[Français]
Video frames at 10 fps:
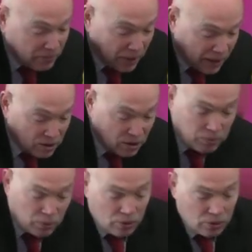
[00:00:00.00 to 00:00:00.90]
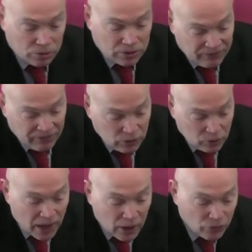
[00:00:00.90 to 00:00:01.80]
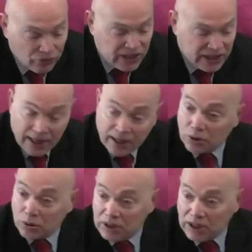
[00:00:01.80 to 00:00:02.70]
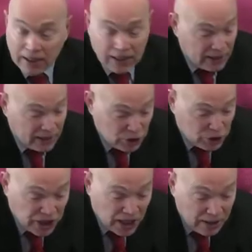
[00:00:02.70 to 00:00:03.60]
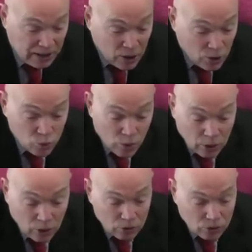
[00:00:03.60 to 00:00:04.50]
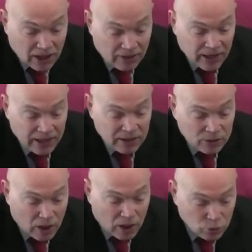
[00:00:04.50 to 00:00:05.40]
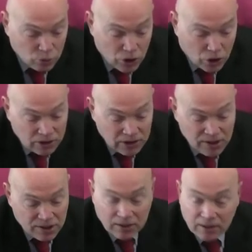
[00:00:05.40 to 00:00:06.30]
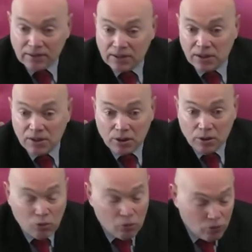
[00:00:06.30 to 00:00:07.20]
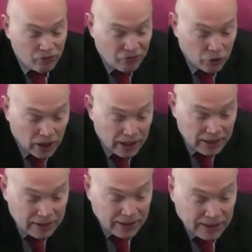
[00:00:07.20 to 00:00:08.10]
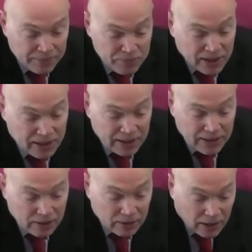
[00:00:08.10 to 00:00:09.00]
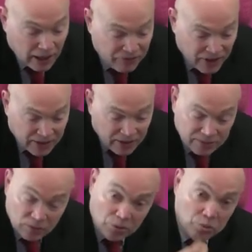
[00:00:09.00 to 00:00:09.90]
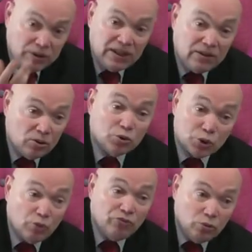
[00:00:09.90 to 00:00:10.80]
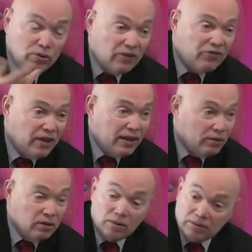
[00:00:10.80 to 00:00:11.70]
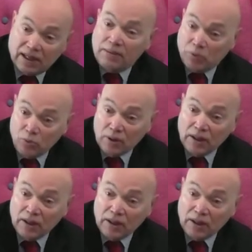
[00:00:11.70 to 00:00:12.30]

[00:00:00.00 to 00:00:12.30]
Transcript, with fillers: par exemple le travail de Marion Vicar sur les, chiens, ou alors le travail d'Edouard Cohn qui s'est intéressé aux, forêts, et euh, avec un sous-titre que je trouve tout à fait très bon,